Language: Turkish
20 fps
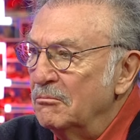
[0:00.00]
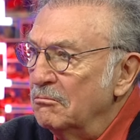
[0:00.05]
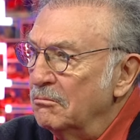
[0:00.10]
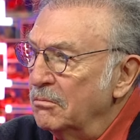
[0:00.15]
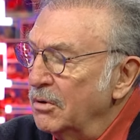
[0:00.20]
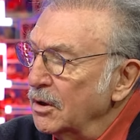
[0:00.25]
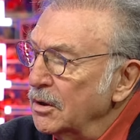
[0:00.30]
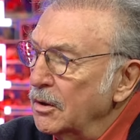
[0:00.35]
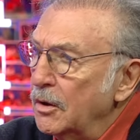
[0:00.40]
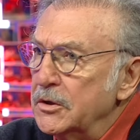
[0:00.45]

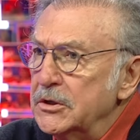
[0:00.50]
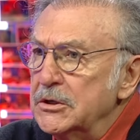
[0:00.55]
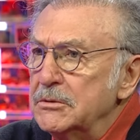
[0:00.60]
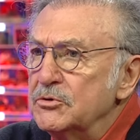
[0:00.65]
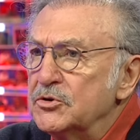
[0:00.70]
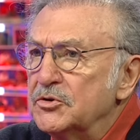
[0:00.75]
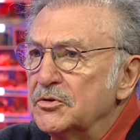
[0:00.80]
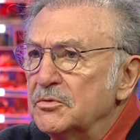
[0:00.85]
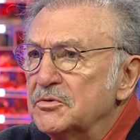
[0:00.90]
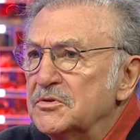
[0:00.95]
Vallahi iyi
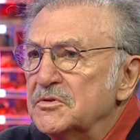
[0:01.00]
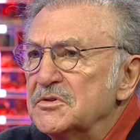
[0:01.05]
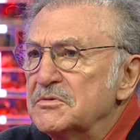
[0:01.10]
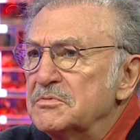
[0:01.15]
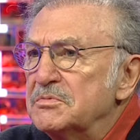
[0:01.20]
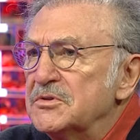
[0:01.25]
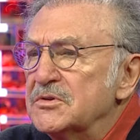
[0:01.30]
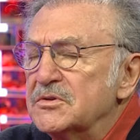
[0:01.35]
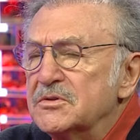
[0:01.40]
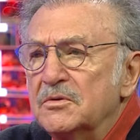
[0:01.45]
bir şeydi.
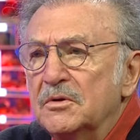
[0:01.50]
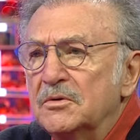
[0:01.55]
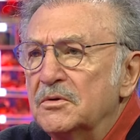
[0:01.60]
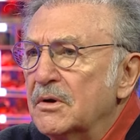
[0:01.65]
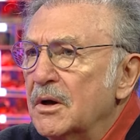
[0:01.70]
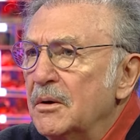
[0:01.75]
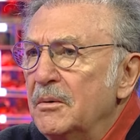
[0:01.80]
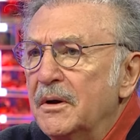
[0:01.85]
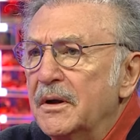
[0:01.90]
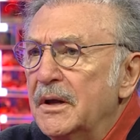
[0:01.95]
Siz biz
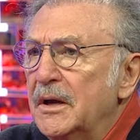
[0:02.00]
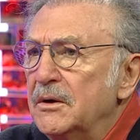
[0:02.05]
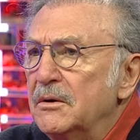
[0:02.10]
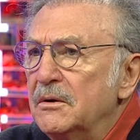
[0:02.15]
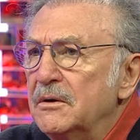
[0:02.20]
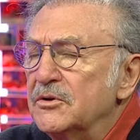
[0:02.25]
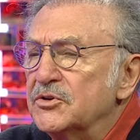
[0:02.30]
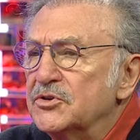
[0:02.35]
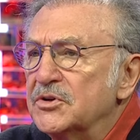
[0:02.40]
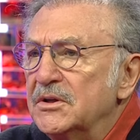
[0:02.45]
diyorduk ama yani
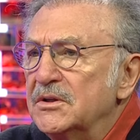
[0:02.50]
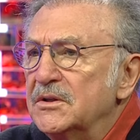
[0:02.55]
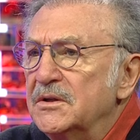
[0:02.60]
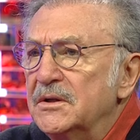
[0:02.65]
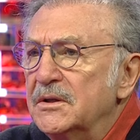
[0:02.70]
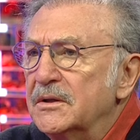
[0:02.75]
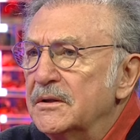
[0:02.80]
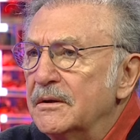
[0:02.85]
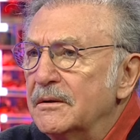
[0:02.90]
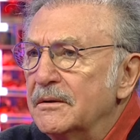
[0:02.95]
öyle şey
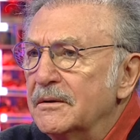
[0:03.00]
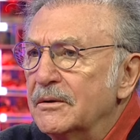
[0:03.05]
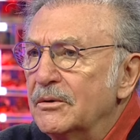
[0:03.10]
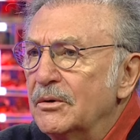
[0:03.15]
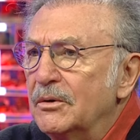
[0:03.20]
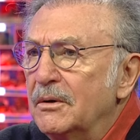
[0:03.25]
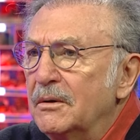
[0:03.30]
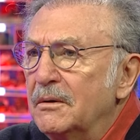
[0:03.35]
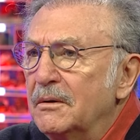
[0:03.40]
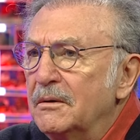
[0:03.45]
değildi.
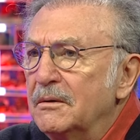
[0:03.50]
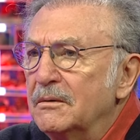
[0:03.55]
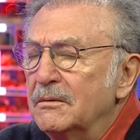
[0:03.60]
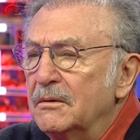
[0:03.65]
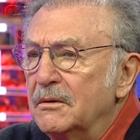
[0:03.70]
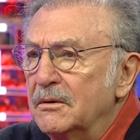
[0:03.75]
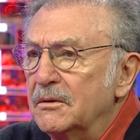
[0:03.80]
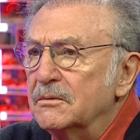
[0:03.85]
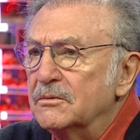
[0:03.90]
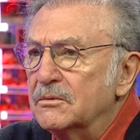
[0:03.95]

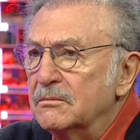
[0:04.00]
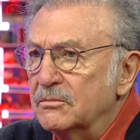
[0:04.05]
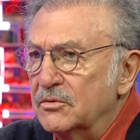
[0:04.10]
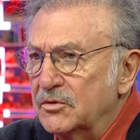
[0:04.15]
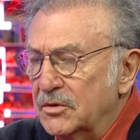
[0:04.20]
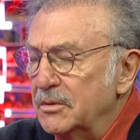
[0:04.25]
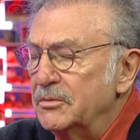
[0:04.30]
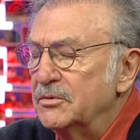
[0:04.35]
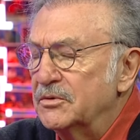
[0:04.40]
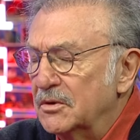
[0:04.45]
Sevildiğinizi öyle, bilir miydiniz?
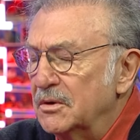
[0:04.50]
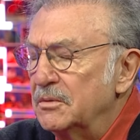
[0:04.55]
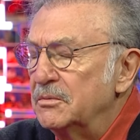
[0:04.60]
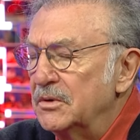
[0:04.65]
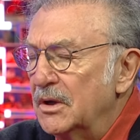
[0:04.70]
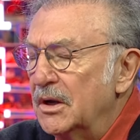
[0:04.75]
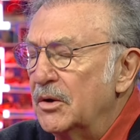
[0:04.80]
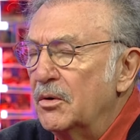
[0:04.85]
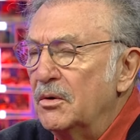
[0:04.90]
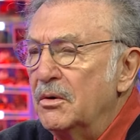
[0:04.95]
Tabii tabii.
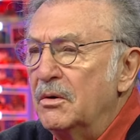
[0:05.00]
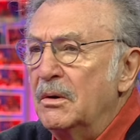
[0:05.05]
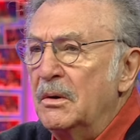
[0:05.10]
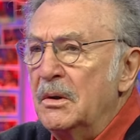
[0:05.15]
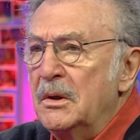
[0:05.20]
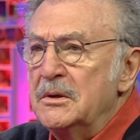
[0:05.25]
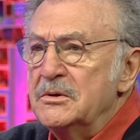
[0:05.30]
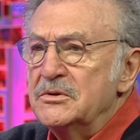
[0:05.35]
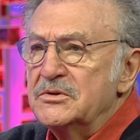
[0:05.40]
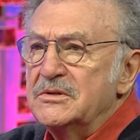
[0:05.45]
Yani o
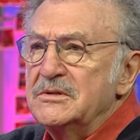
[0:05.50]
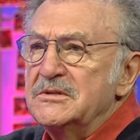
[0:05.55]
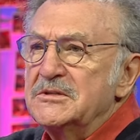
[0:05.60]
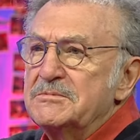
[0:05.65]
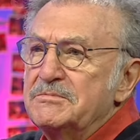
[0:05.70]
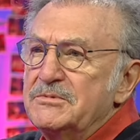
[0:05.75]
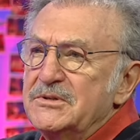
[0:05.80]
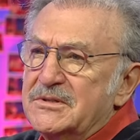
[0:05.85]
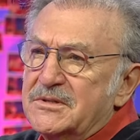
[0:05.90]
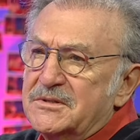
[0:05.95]

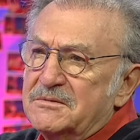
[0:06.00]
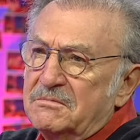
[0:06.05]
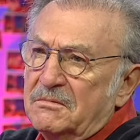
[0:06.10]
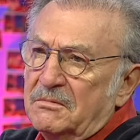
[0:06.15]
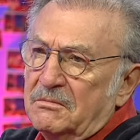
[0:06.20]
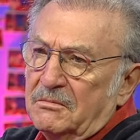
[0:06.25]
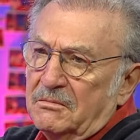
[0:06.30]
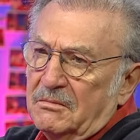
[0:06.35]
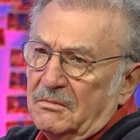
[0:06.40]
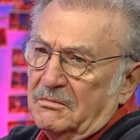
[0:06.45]
siz biz
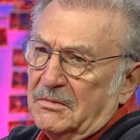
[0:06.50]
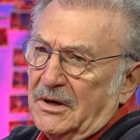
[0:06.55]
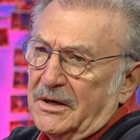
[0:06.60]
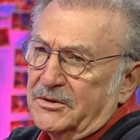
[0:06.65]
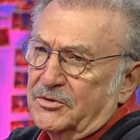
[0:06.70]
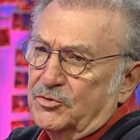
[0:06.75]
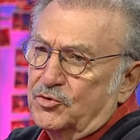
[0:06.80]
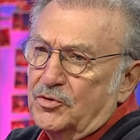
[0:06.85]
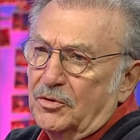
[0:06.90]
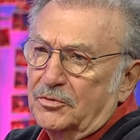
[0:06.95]

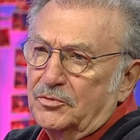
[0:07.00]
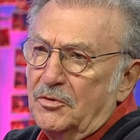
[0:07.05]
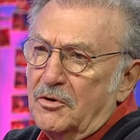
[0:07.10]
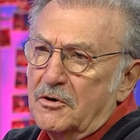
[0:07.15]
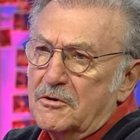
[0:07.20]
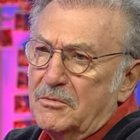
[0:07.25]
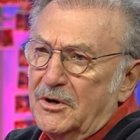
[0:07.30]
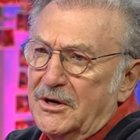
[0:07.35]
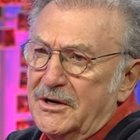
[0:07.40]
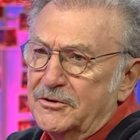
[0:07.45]
artık çok
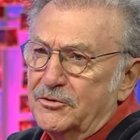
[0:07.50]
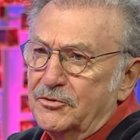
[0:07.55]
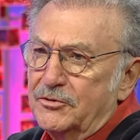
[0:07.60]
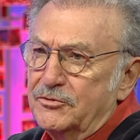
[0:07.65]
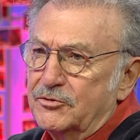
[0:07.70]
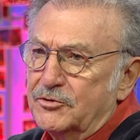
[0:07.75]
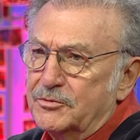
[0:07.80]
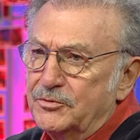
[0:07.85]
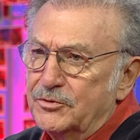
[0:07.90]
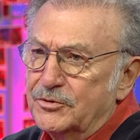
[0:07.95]
normale
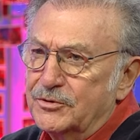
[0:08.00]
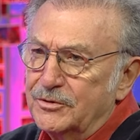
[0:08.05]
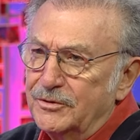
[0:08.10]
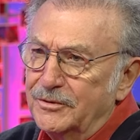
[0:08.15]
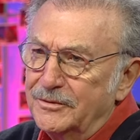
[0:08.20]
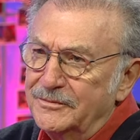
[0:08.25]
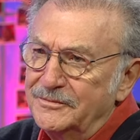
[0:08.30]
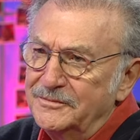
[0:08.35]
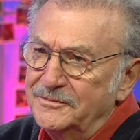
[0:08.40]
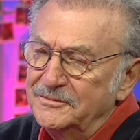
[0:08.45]
dönüşmüştü.
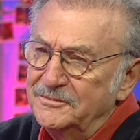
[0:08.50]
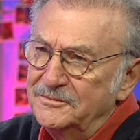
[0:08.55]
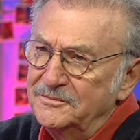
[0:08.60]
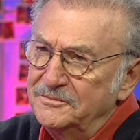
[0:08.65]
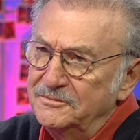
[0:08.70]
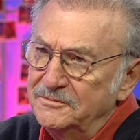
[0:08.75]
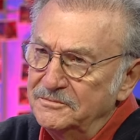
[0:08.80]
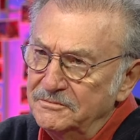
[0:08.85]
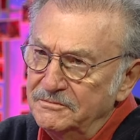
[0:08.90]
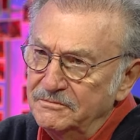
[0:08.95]
Ha
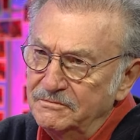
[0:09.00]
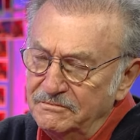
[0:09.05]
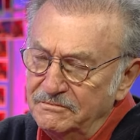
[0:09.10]
öyle.